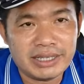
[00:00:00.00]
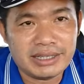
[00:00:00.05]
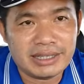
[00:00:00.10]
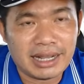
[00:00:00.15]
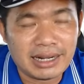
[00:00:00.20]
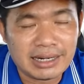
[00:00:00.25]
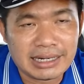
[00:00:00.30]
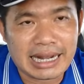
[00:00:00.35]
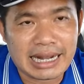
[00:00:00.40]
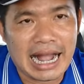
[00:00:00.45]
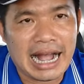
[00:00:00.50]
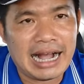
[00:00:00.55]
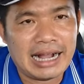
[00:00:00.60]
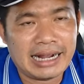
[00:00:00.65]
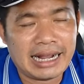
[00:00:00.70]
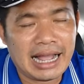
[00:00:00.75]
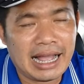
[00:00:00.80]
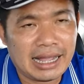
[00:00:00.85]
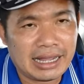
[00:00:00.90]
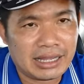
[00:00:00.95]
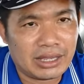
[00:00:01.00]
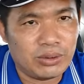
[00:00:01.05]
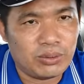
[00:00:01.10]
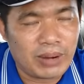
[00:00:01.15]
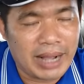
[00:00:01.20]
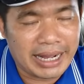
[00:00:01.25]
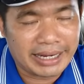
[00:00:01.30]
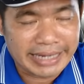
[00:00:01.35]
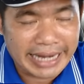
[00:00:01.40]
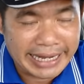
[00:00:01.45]
với tất cả các
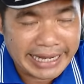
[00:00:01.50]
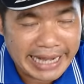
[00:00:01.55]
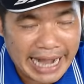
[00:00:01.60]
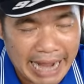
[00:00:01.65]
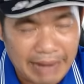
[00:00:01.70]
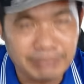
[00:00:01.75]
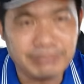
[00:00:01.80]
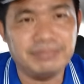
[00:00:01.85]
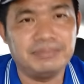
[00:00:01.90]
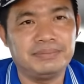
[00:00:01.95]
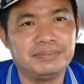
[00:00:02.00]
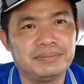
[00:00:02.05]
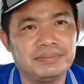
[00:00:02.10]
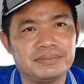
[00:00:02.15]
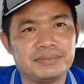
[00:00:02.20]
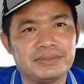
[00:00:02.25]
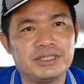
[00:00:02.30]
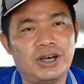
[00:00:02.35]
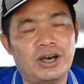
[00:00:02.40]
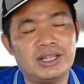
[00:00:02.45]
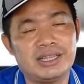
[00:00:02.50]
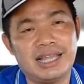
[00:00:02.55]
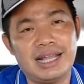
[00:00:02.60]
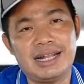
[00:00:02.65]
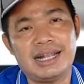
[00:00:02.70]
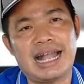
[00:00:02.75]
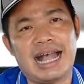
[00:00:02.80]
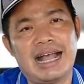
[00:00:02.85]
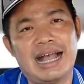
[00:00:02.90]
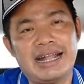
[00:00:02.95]
vụ án đình đám so tất
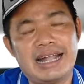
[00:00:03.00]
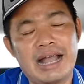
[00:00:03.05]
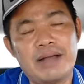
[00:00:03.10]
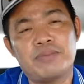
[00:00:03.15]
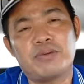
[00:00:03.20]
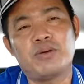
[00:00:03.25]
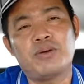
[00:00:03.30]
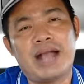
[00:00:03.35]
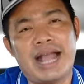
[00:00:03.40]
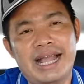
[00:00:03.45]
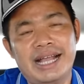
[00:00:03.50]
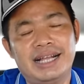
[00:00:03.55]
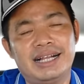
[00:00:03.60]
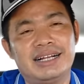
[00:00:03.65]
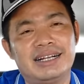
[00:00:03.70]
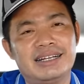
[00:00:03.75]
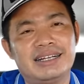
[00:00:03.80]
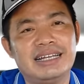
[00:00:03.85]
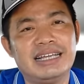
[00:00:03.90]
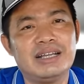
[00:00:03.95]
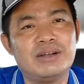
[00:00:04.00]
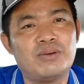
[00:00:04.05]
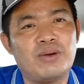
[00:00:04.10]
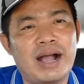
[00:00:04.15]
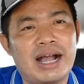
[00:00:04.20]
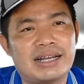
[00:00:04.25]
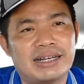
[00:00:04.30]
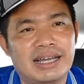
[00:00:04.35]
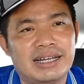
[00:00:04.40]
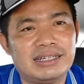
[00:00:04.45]
cả các vụ án liên
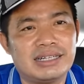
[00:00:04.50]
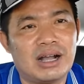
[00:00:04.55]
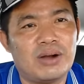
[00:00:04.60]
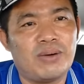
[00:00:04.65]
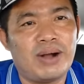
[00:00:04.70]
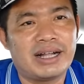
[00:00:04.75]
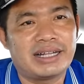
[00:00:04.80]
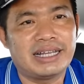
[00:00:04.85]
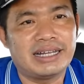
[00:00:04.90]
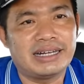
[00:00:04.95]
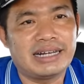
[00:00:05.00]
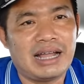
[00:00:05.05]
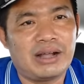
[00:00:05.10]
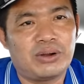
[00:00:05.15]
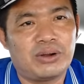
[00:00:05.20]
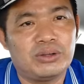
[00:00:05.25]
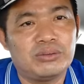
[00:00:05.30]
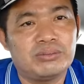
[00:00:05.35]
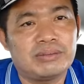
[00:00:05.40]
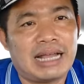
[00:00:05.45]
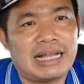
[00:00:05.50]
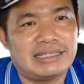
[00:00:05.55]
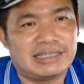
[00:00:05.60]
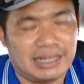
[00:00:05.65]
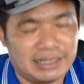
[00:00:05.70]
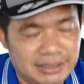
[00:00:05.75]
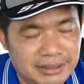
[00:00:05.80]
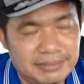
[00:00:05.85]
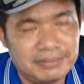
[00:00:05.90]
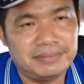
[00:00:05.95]
quan đến cơ quan chức năng của chúng ta
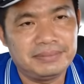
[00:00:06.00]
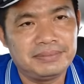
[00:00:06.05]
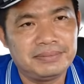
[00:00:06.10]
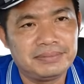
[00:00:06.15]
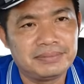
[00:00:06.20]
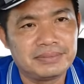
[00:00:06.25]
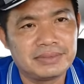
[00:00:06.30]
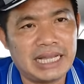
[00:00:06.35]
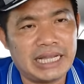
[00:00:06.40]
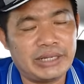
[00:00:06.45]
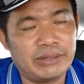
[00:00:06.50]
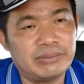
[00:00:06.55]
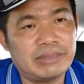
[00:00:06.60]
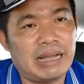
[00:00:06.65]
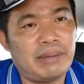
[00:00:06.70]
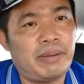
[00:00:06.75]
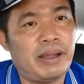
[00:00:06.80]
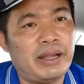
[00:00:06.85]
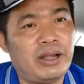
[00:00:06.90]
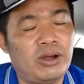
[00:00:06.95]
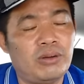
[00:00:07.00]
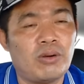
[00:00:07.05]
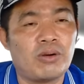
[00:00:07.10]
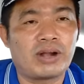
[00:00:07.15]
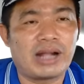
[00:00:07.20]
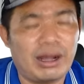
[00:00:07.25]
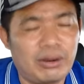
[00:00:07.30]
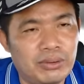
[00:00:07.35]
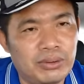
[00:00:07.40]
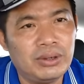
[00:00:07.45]
xử thì chúng ta phải nói một
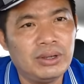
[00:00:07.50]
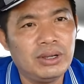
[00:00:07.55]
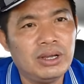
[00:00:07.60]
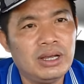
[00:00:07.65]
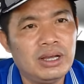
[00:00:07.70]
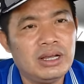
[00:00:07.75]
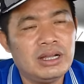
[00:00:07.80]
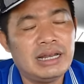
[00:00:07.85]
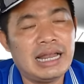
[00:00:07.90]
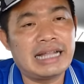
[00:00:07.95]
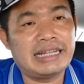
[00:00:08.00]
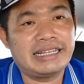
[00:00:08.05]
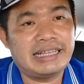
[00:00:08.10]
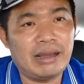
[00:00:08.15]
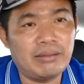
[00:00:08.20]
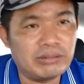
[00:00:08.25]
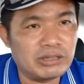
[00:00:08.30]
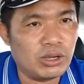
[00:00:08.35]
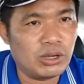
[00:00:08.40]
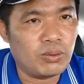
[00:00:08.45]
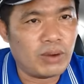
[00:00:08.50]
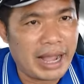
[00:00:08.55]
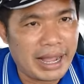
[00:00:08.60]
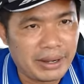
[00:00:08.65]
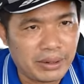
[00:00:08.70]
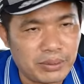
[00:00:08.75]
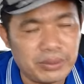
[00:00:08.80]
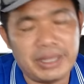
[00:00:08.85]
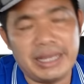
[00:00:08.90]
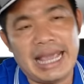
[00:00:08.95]
câu là trong vụ án
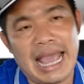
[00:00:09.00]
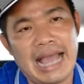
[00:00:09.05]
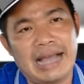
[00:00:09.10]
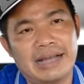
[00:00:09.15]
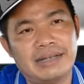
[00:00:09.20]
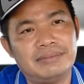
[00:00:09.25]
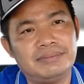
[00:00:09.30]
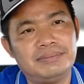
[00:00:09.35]
của chị Hằng